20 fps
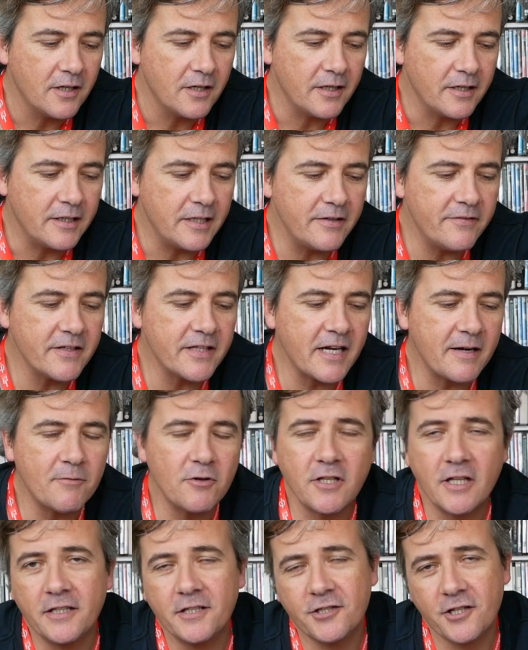Li
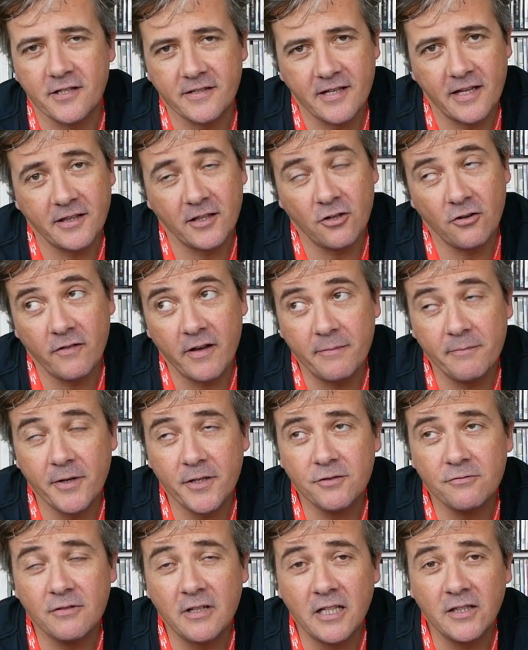vedremo dal 17 novembre
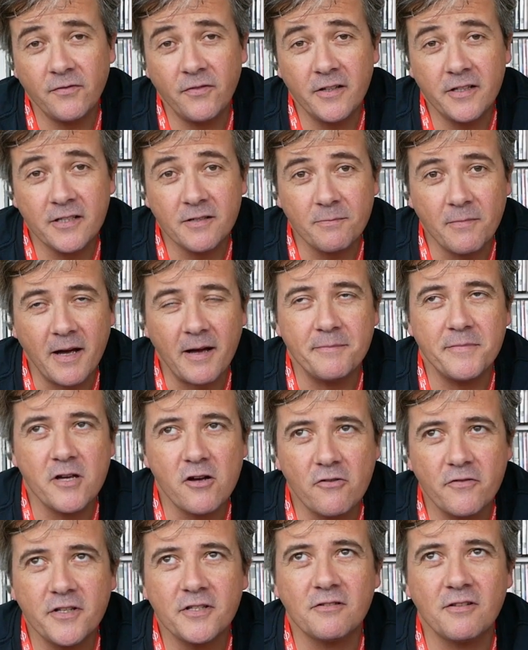su Netflix, ma
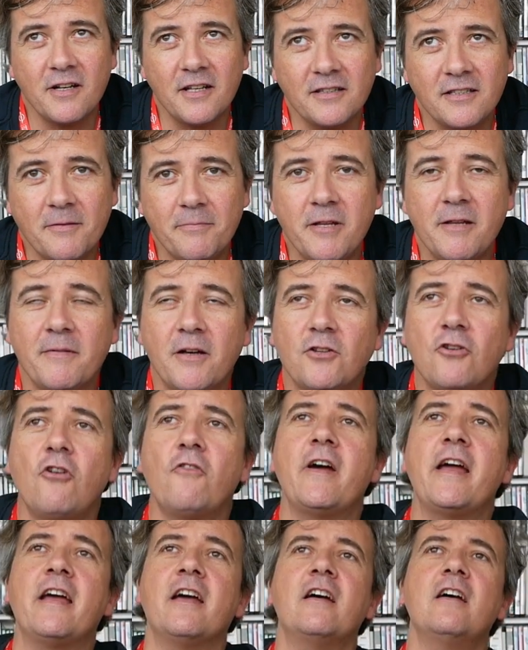abbiamo visto in anteprima
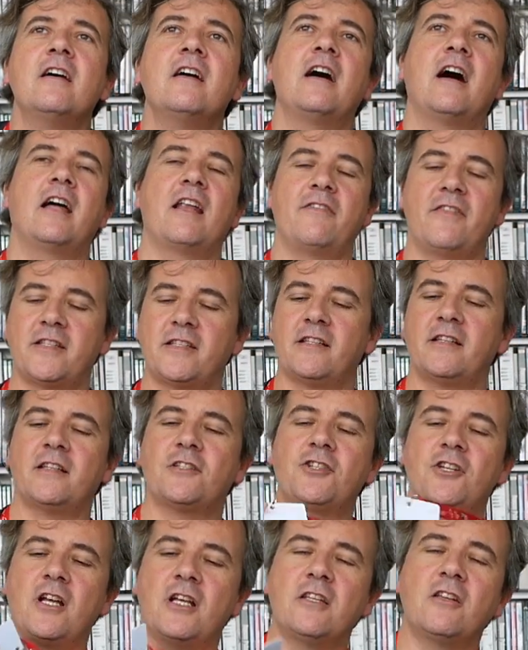dove? Alla Festa del
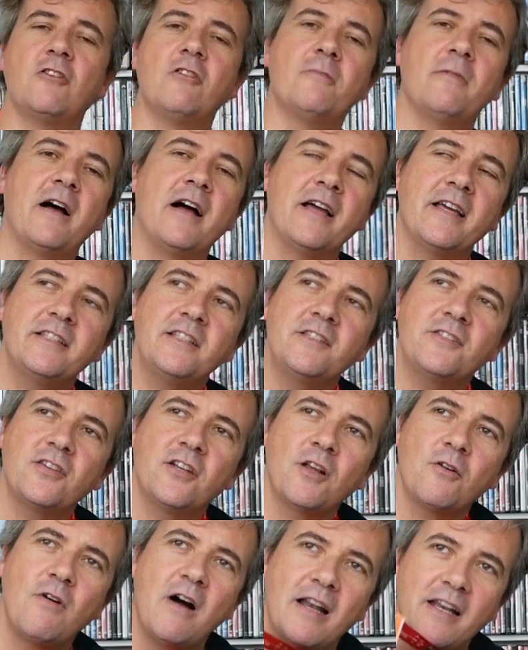Cinema di Roma,
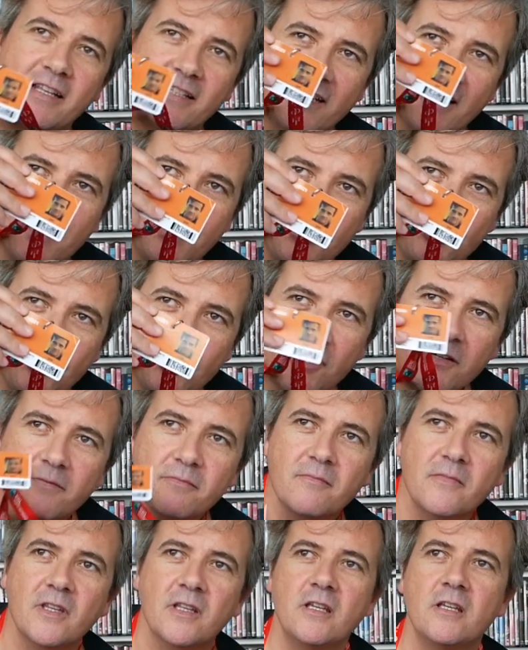edizione quale?
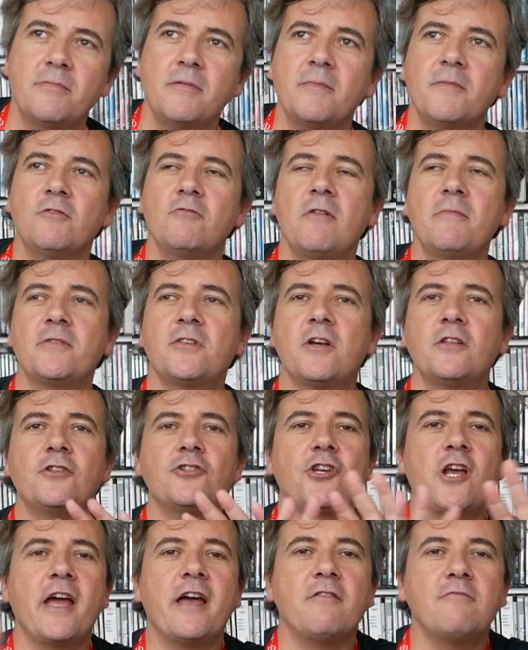16? I primi due episodi
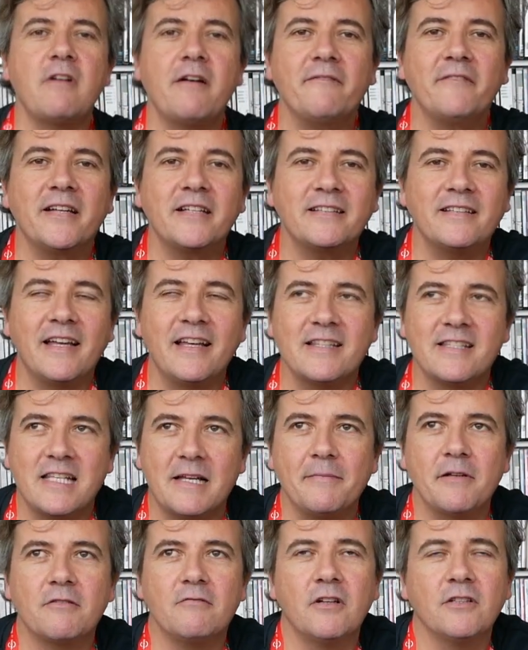c'è
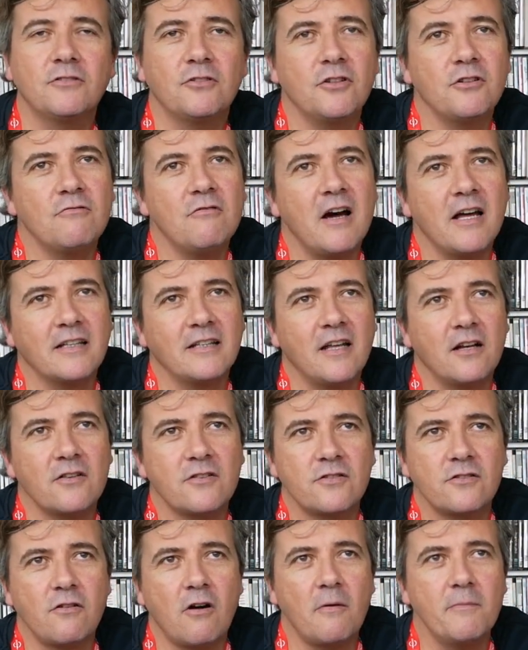un'avvertenza per quanto riguarda lo
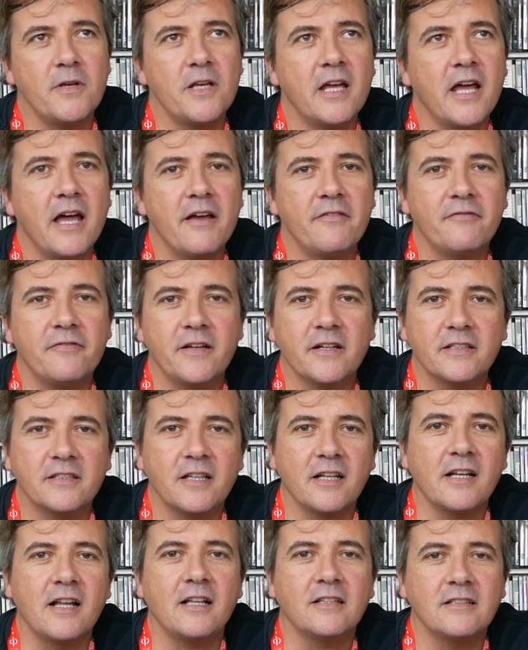strobing effect,
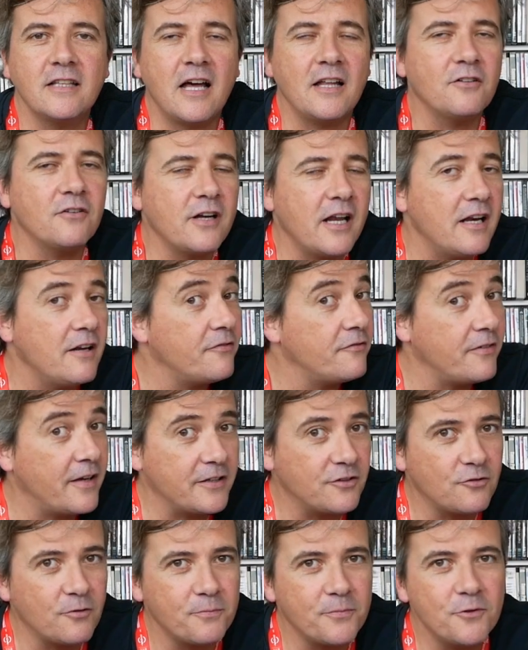in realtà non è
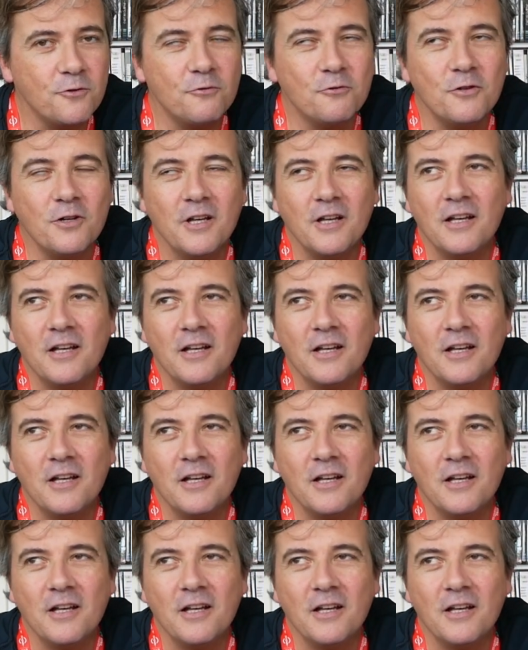l'effetto più